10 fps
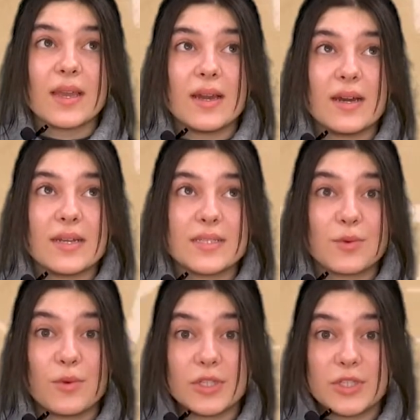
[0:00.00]
А,
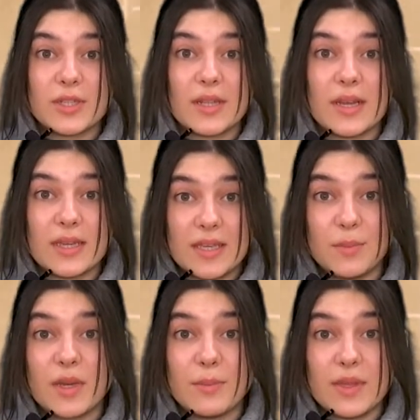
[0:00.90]
закончила
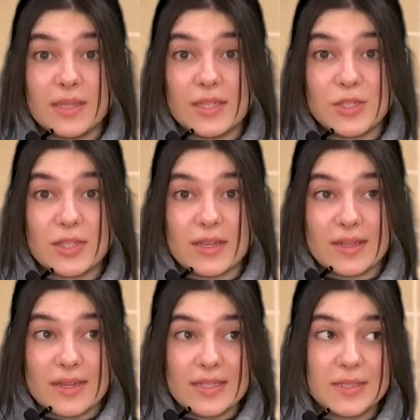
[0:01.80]
химико-биологический
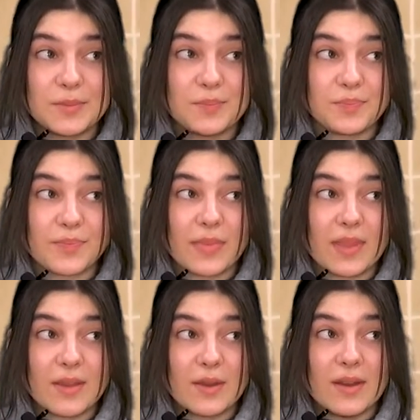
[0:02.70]
класс
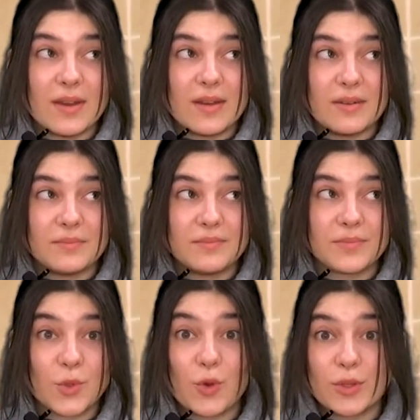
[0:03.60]
а,
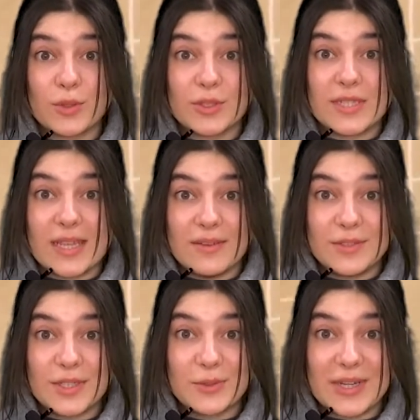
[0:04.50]
у Антона
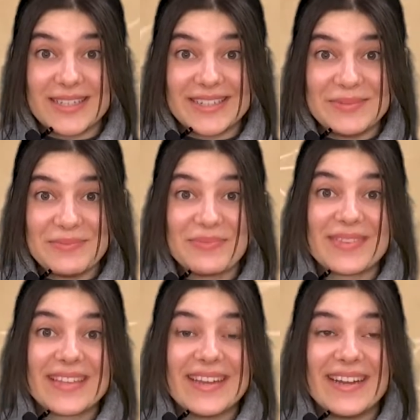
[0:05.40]
Сергеевича, куратора.
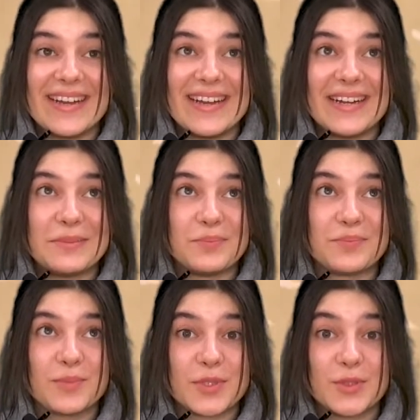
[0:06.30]
А,
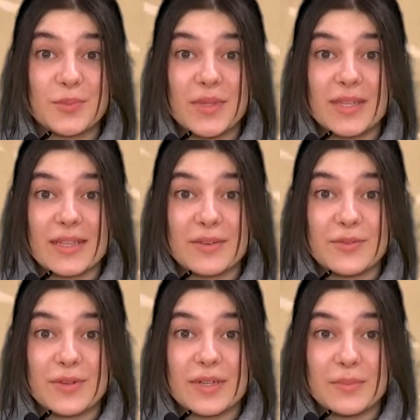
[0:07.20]

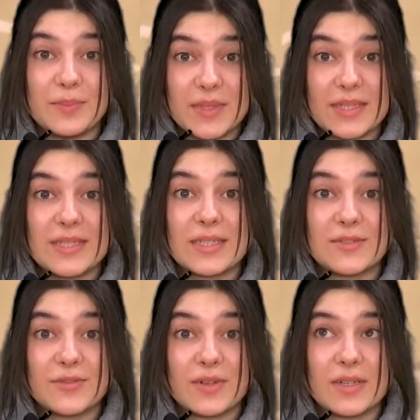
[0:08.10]
поступила в
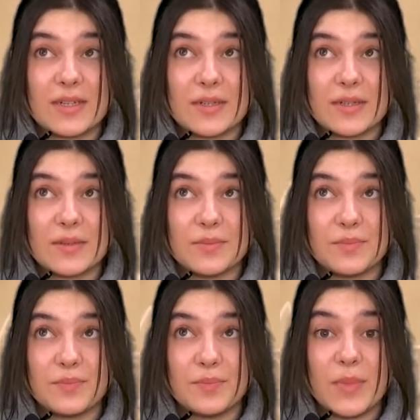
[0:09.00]
Питер, в
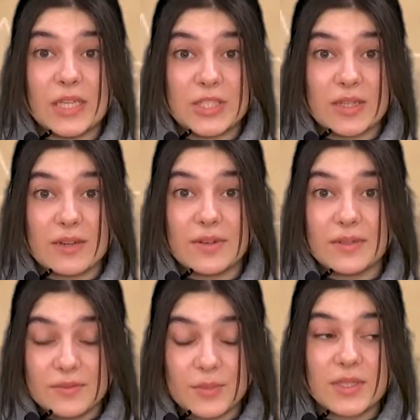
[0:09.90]

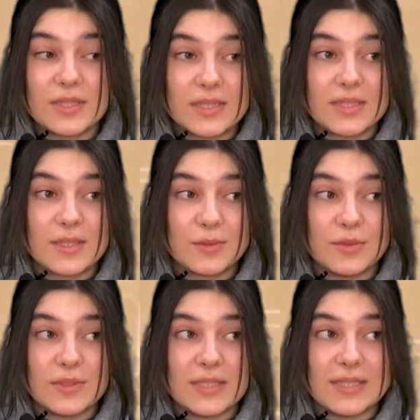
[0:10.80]
Мечникова, в медицинский
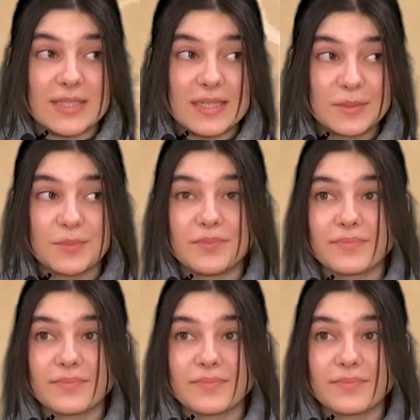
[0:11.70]
университет.